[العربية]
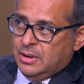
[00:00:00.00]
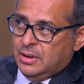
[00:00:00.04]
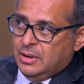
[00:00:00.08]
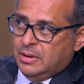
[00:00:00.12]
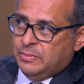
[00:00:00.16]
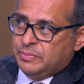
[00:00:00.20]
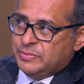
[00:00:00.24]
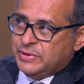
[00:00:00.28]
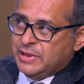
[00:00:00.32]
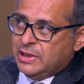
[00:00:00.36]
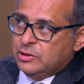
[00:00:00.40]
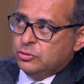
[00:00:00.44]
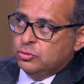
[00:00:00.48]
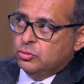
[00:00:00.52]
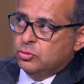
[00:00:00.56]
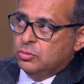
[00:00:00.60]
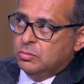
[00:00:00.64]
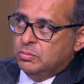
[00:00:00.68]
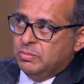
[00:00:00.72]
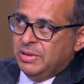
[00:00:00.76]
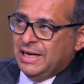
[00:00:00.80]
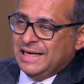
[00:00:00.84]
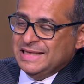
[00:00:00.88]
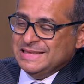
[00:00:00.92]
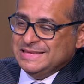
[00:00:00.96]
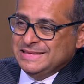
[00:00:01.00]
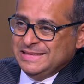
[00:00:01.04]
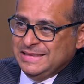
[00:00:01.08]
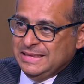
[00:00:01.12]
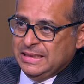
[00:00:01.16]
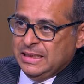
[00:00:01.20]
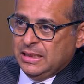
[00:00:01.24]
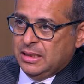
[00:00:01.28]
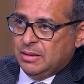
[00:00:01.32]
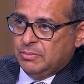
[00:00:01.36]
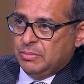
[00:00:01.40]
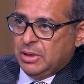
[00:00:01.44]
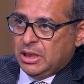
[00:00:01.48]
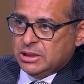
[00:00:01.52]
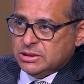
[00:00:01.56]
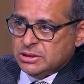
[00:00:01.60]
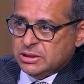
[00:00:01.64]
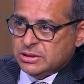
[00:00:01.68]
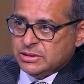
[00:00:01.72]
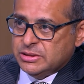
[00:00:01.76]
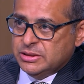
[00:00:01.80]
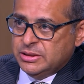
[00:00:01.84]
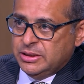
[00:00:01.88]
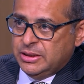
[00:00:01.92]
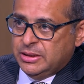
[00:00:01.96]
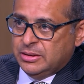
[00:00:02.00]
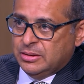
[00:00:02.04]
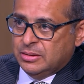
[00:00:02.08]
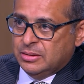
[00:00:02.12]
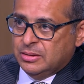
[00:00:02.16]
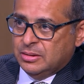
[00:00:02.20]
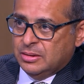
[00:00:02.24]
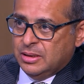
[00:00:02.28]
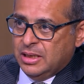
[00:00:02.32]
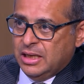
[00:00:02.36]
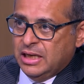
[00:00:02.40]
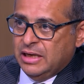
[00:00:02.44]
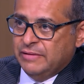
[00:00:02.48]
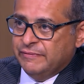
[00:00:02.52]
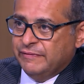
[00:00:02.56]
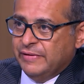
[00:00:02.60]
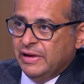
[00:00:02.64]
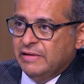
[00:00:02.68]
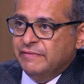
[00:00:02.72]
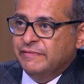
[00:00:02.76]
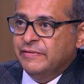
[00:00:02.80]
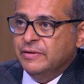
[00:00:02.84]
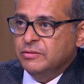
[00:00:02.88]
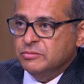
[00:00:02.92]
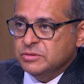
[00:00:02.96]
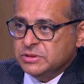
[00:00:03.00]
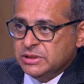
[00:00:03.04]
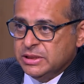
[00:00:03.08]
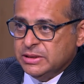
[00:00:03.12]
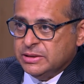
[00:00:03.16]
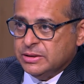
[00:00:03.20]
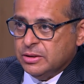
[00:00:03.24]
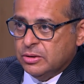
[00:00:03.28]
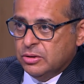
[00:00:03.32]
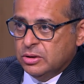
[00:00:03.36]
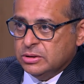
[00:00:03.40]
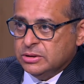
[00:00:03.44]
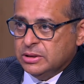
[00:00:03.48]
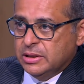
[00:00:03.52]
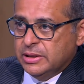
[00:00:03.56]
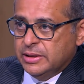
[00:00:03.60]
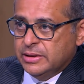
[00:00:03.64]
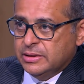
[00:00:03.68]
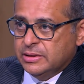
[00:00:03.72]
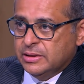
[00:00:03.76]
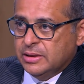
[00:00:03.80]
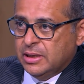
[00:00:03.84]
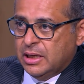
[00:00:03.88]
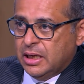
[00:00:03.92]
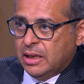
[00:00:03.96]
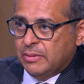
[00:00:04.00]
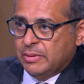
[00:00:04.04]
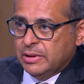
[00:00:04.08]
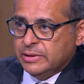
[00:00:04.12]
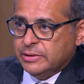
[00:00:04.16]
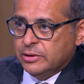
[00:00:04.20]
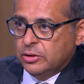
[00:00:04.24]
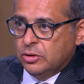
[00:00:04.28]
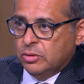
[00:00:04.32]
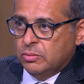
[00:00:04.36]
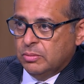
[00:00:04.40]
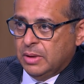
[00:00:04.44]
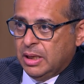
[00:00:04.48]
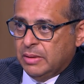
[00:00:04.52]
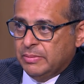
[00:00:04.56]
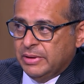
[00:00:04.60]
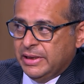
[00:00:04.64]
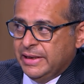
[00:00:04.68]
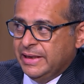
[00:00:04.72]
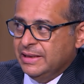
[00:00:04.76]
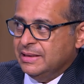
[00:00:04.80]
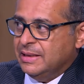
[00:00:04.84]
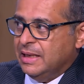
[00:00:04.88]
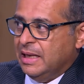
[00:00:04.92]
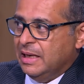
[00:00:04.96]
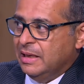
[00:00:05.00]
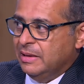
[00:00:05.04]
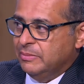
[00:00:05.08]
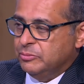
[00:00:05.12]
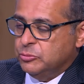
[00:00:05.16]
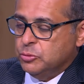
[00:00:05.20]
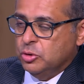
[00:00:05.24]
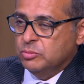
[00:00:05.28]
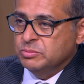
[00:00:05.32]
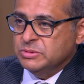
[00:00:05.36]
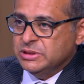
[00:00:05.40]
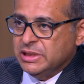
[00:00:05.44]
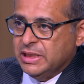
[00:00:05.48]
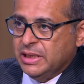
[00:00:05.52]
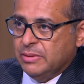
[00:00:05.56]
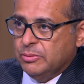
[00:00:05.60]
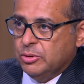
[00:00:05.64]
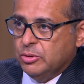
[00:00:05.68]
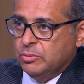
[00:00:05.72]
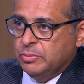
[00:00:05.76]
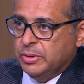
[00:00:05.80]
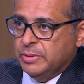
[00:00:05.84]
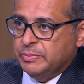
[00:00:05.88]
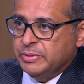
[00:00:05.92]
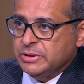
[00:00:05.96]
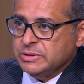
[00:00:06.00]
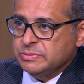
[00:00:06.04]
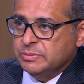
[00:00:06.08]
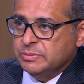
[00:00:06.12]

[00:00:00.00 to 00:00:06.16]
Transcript: ابتدوا بعدينا ب 10 سنين انا في 2006 رحت الهند عملت لهم عمليات علمتهم ازاي يعملوا باي باس